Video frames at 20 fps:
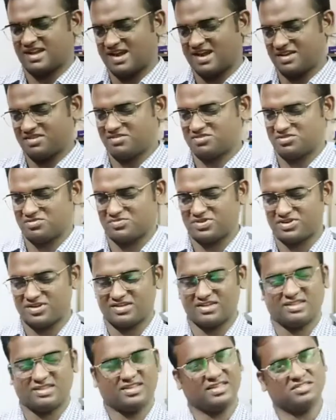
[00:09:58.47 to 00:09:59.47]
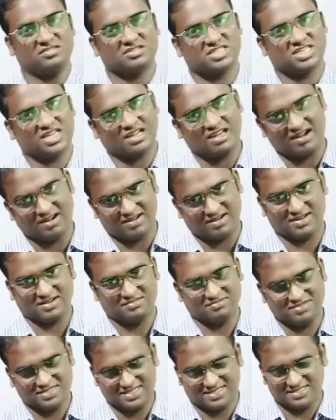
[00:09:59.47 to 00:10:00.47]
ক্ষারীয় দ্রবণের ক্ষেত্রে কিন্তু সেই কালারটা
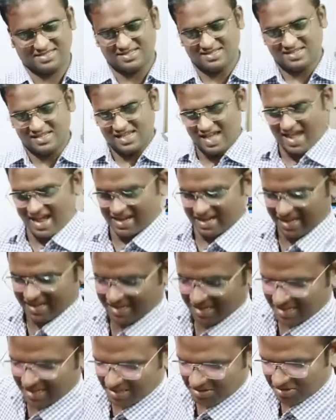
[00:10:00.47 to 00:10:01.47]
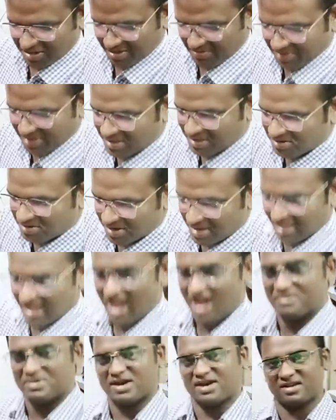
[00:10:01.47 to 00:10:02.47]
হয়েছে আর এটাকে যদি আমি কি করি
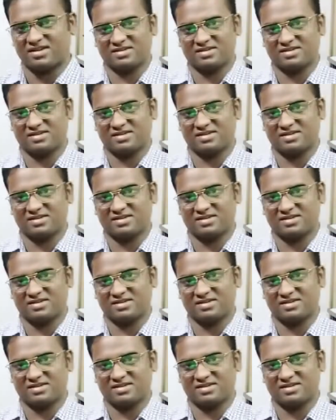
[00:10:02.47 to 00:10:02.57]
আবার